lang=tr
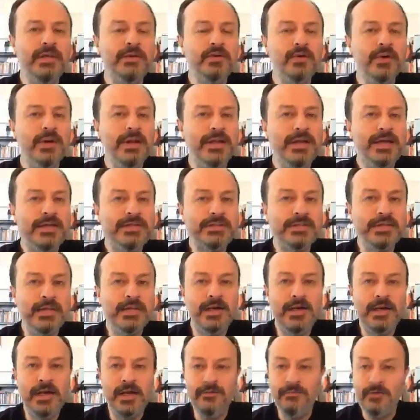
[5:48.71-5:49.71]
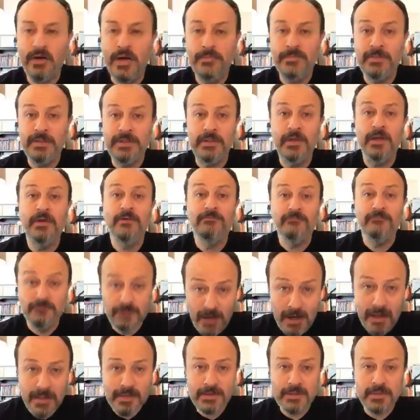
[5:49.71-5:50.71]
gören askerler var mıydı?
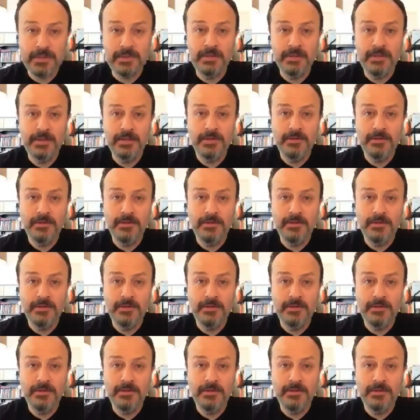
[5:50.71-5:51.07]
Vardı.